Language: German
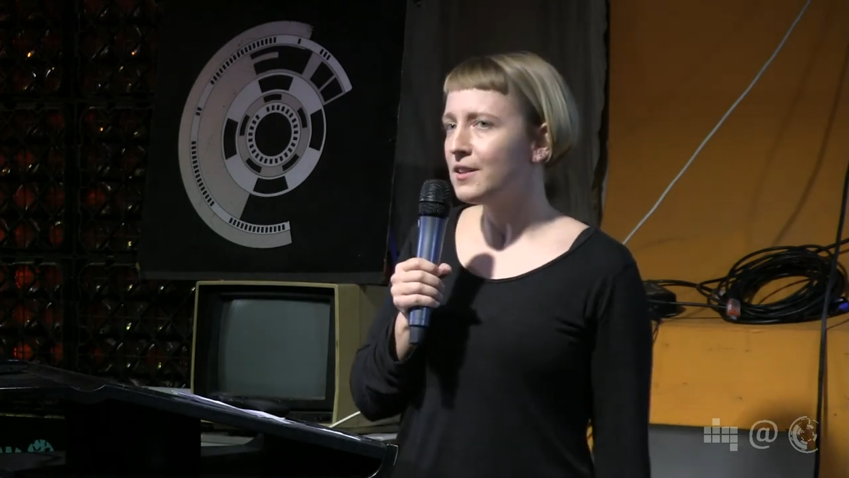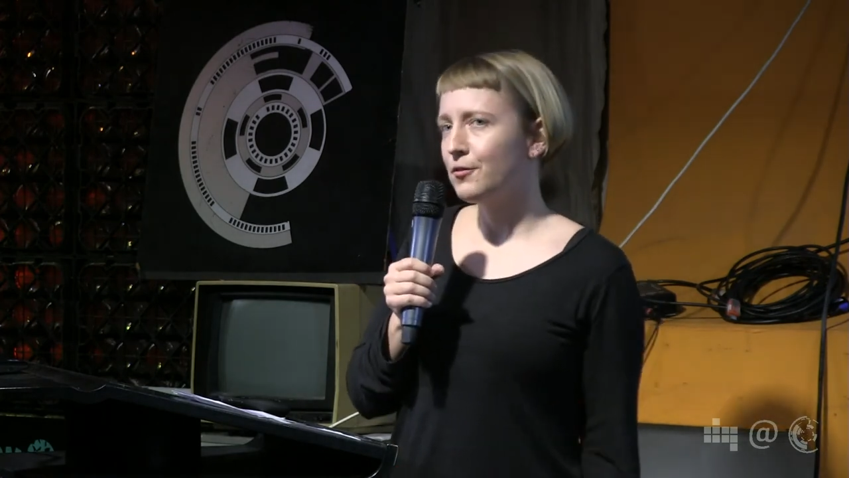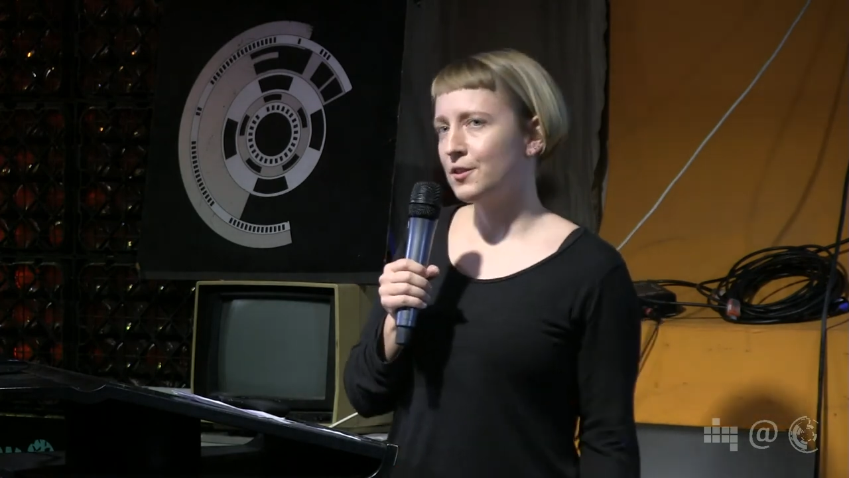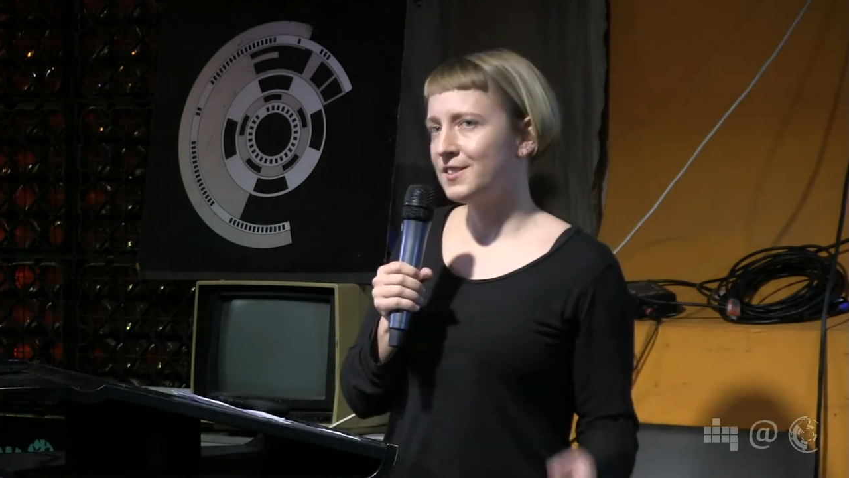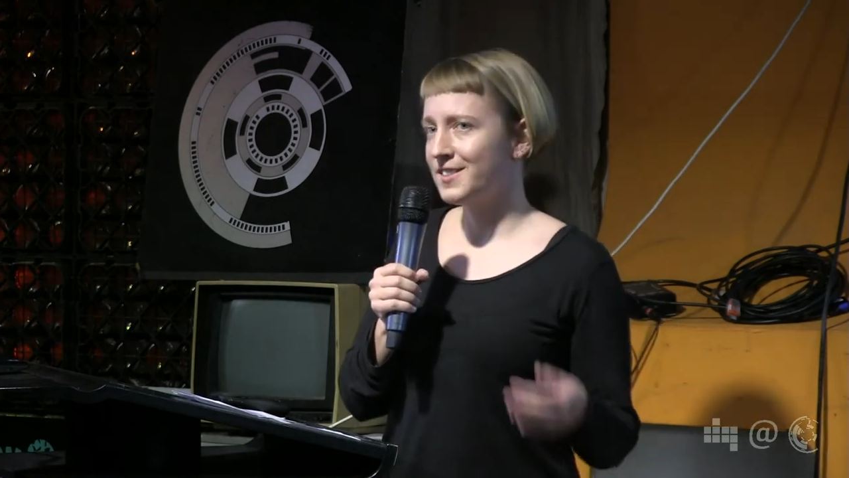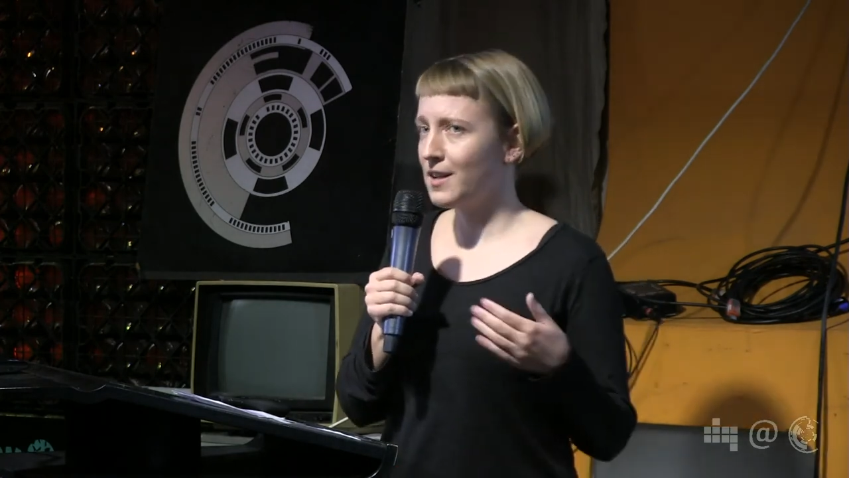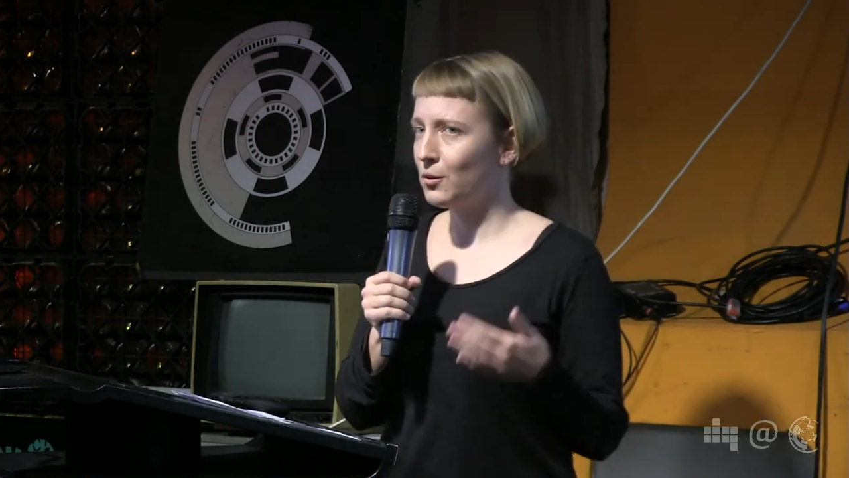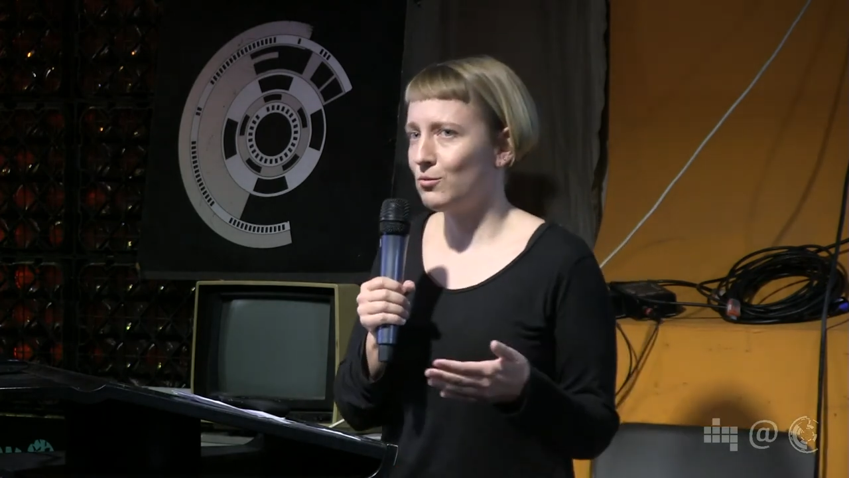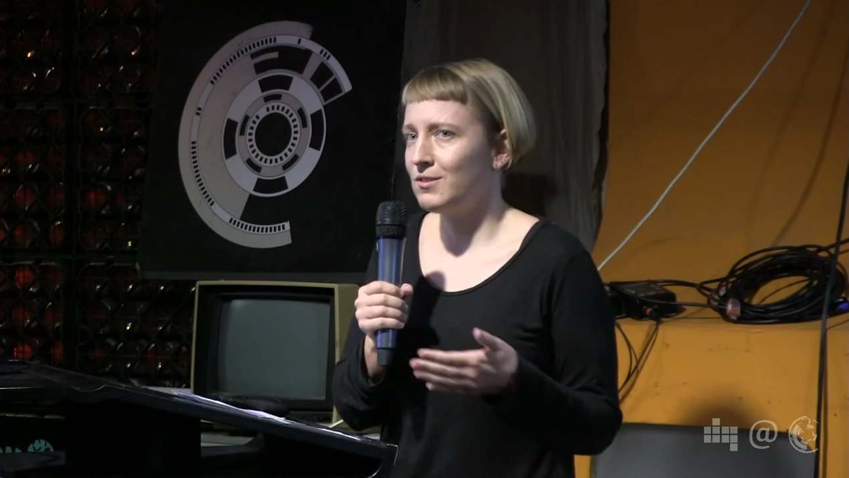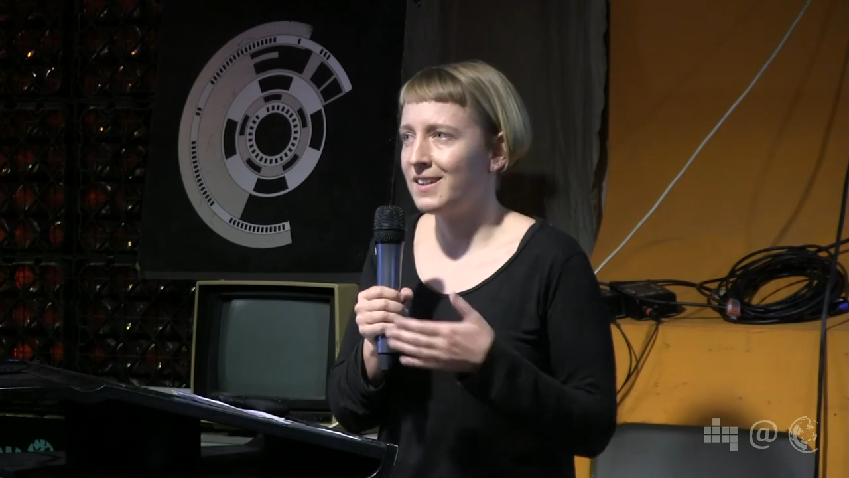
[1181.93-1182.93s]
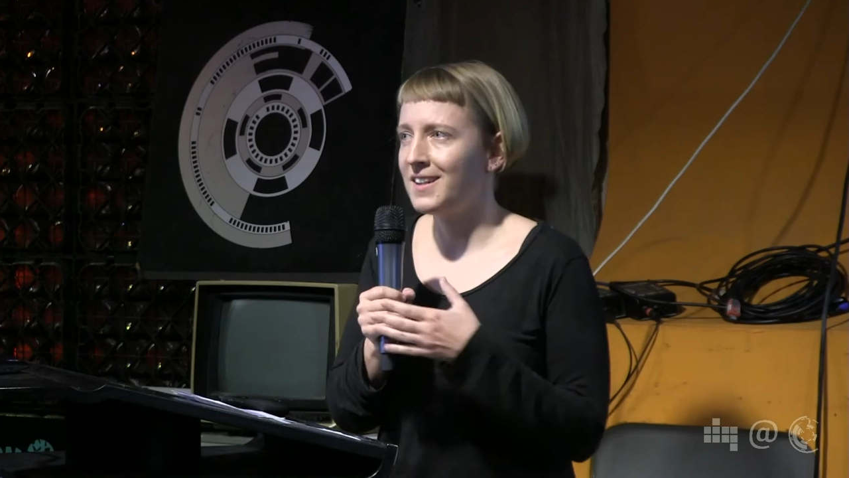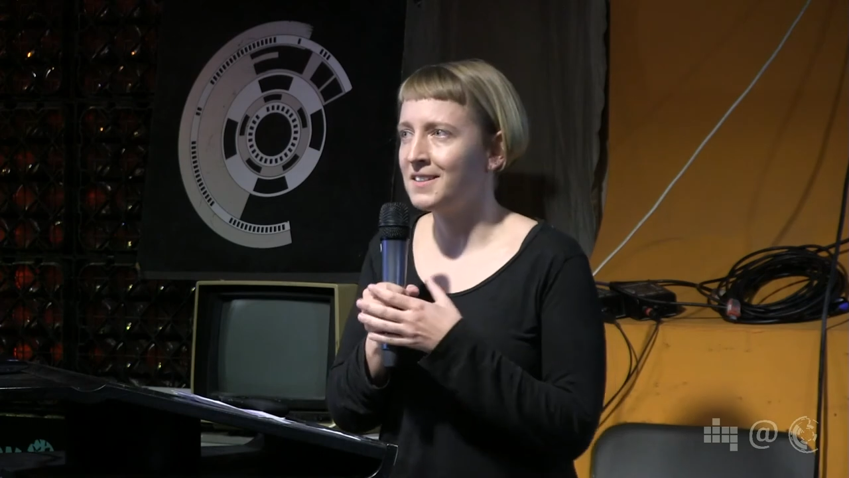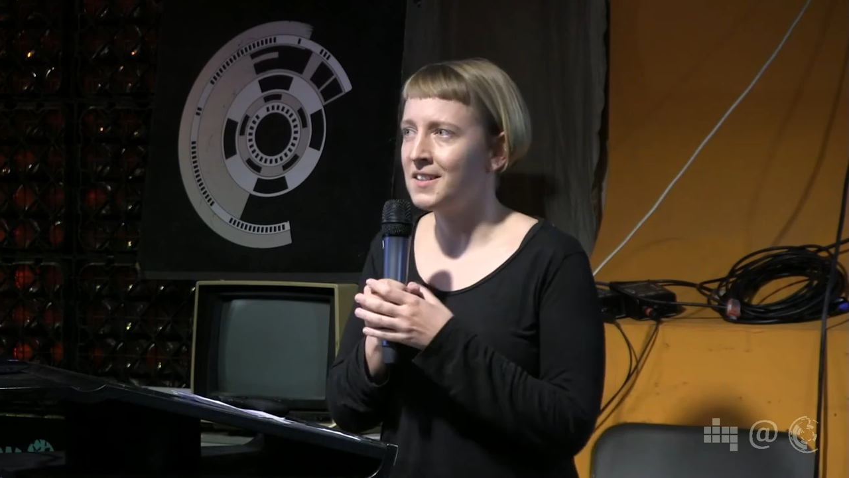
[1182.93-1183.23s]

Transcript: von sehr grundlegenden